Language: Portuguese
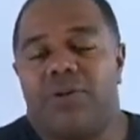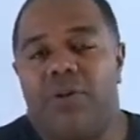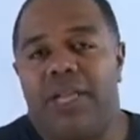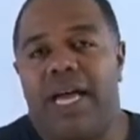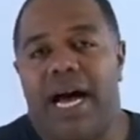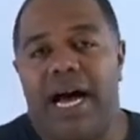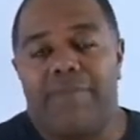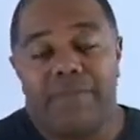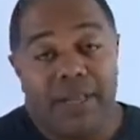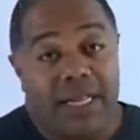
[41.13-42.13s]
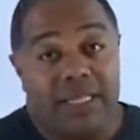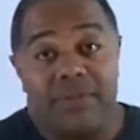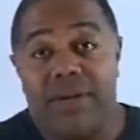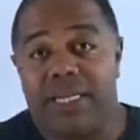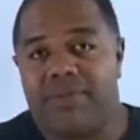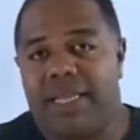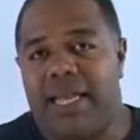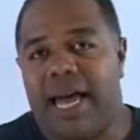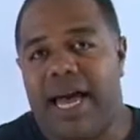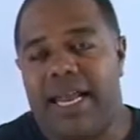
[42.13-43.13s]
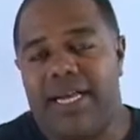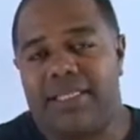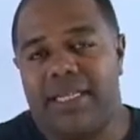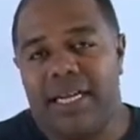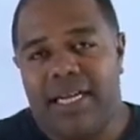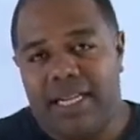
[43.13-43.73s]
cuidar das minhas matérias,